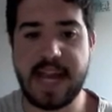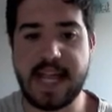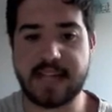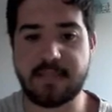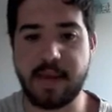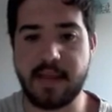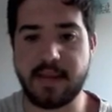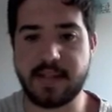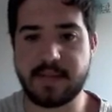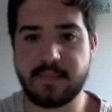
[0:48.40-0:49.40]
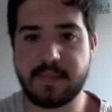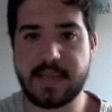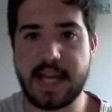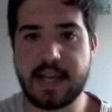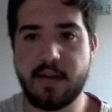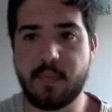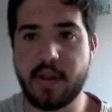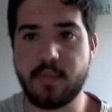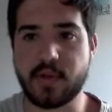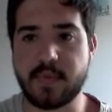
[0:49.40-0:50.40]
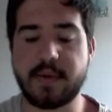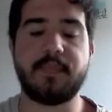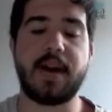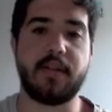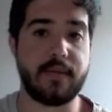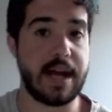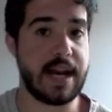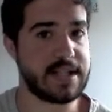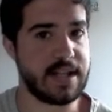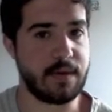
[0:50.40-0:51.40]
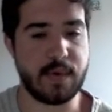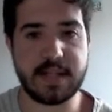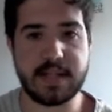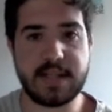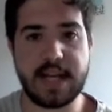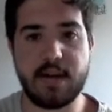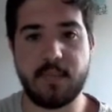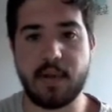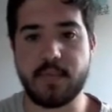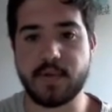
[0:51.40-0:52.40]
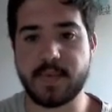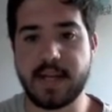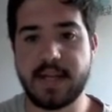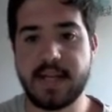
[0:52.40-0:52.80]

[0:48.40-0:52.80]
a las paces. Y aquí lo podemos ver, perdón, a las trepas, Y aquí lo podemos ver.